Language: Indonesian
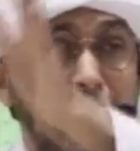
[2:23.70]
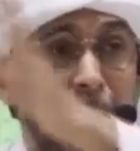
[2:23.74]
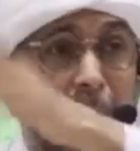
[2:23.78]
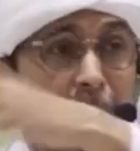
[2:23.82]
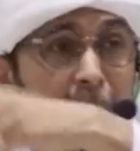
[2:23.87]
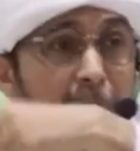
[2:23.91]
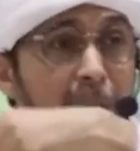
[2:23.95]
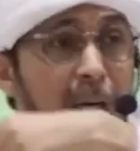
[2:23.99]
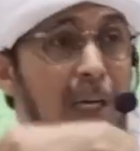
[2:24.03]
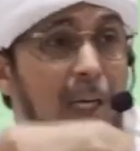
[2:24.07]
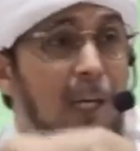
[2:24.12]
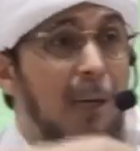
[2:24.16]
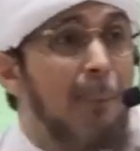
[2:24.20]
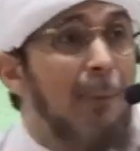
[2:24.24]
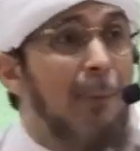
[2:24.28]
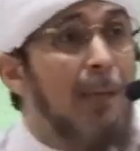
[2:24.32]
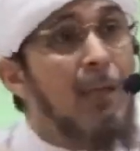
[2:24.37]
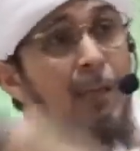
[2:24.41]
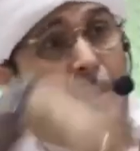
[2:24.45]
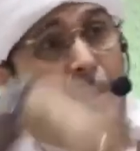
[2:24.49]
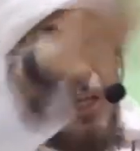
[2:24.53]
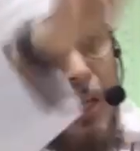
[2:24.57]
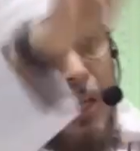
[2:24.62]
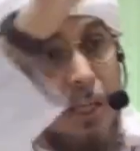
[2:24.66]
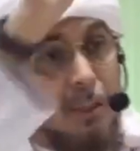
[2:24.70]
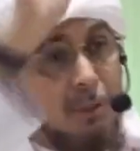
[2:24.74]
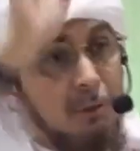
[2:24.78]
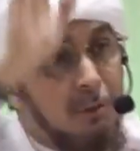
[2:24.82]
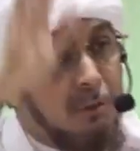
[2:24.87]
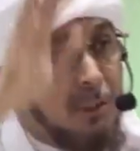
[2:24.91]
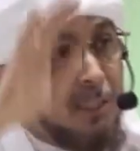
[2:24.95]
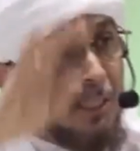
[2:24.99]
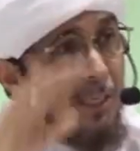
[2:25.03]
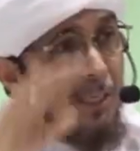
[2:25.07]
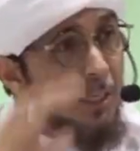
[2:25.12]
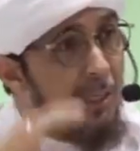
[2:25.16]
mengharapkan dilihat
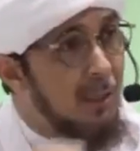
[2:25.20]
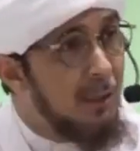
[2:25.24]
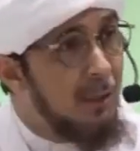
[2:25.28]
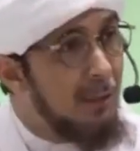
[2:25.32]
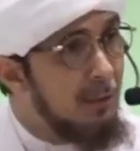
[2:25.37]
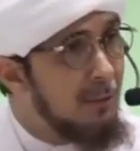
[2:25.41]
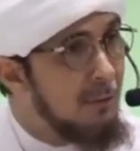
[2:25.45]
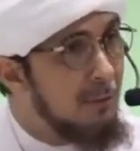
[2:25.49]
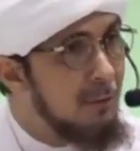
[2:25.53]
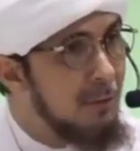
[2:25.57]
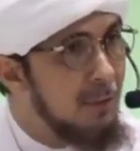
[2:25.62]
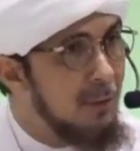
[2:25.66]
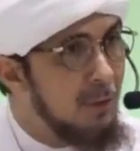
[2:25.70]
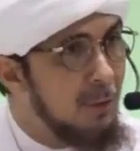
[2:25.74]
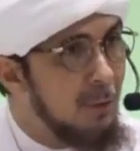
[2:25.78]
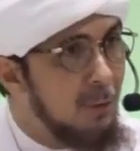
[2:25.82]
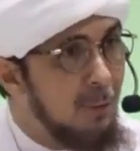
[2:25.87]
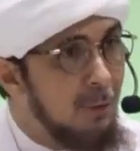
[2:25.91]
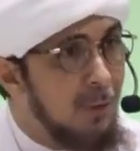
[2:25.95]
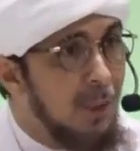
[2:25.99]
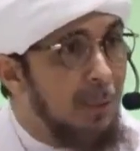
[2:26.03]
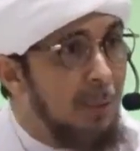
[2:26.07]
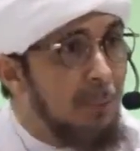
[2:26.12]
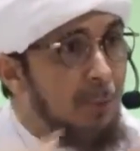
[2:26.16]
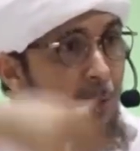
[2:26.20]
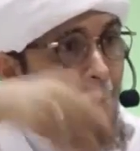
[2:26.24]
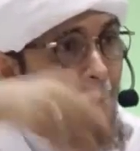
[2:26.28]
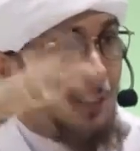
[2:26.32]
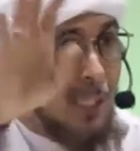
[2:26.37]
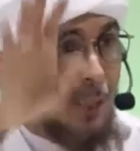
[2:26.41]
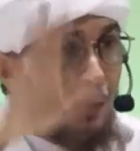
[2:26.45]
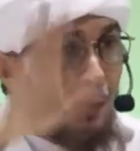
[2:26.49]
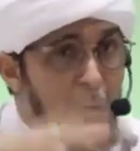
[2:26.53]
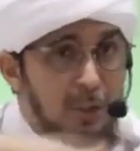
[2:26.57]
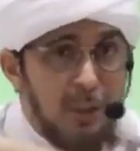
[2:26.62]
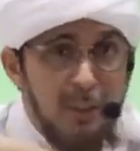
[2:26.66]
orang. Orang mau
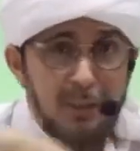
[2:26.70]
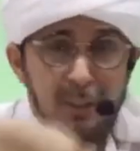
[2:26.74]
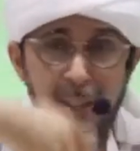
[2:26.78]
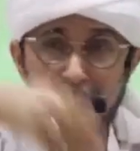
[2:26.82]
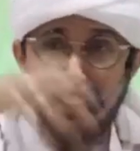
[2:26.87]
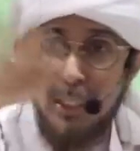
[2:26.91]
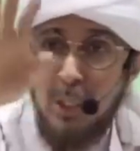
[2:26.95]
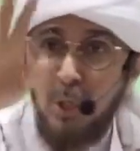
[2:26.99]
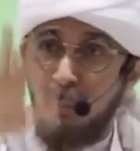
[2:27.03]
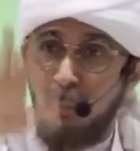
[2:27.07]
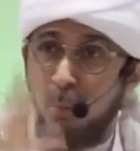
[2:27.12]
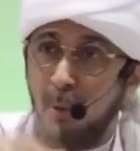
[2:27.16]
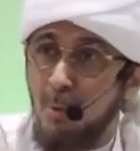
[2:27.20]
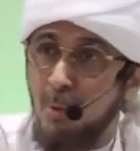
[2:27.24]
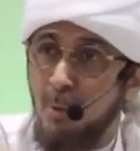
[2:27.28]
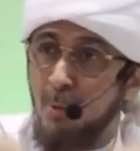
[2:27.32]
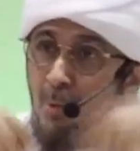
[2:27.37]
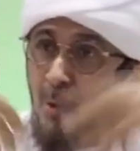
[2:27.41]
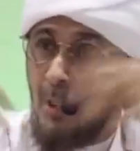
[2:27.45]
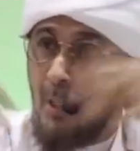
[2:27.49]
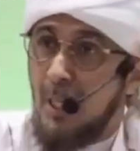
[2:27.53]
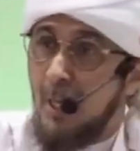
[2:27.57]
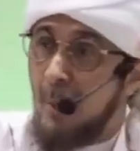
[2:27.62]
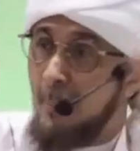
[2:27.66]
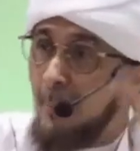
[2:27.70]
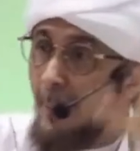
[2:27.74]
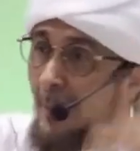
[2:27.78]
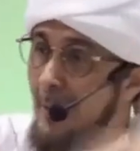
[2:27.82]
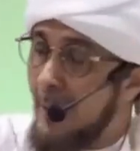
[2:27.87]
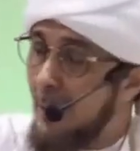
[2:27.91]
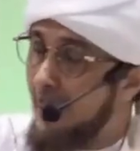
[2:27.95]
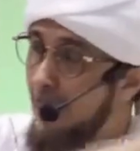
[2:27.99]
tengok dia tak tengok, mau susurak apa tak mau